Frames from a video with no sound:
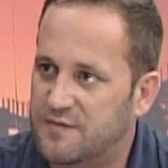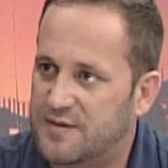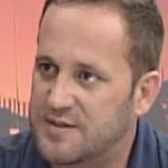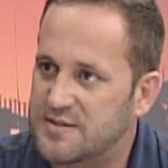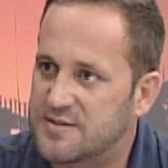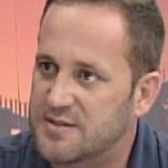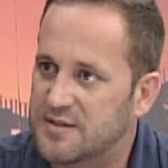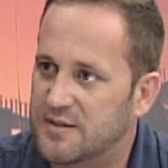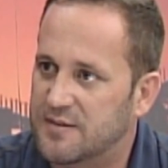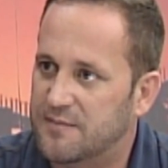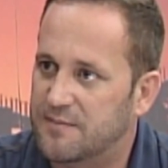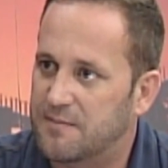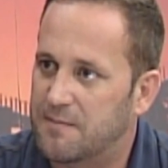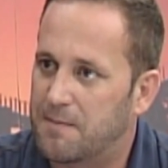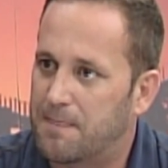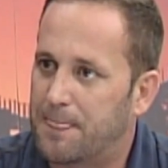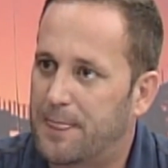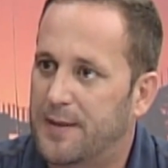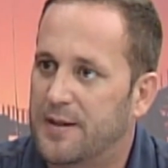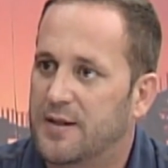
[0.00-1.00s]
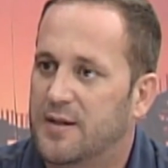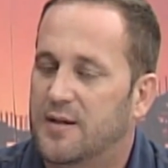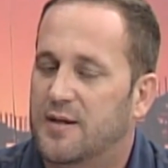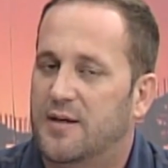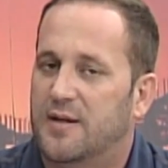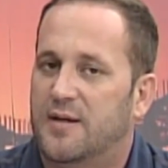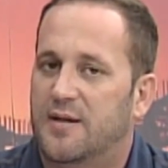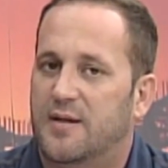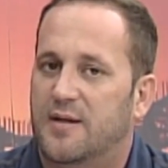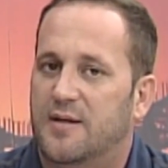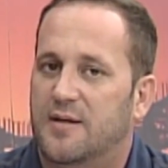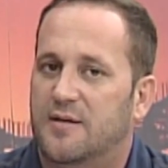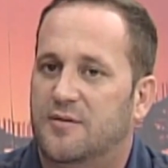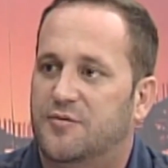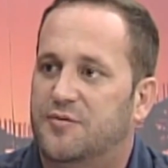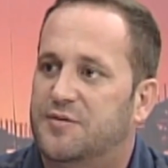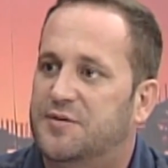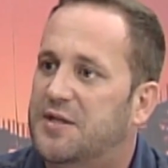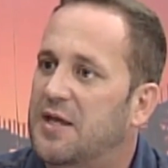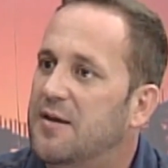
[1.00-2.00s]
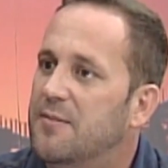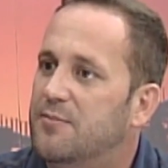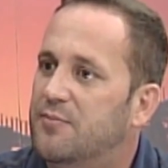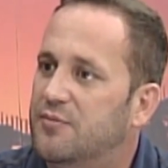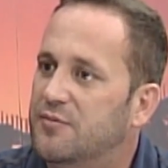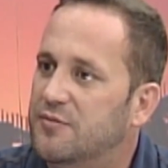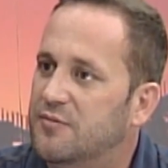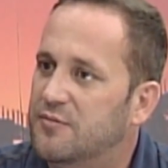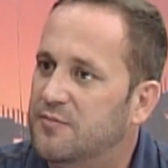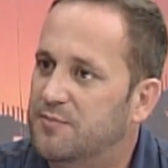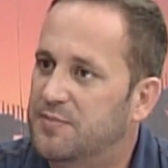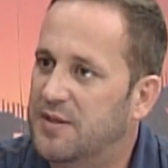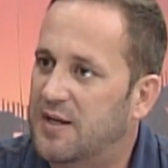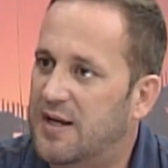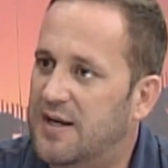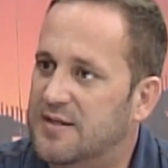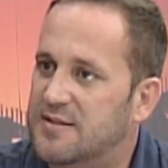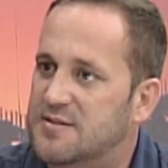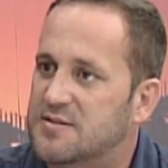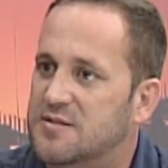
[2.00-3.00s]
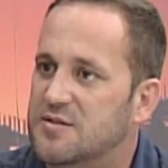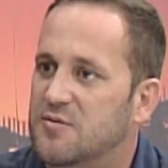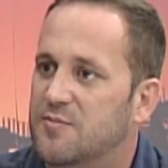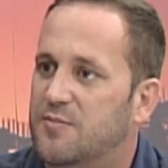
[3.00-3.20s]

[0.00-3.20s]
fazer. Uhum. É, tempo Pilates, eu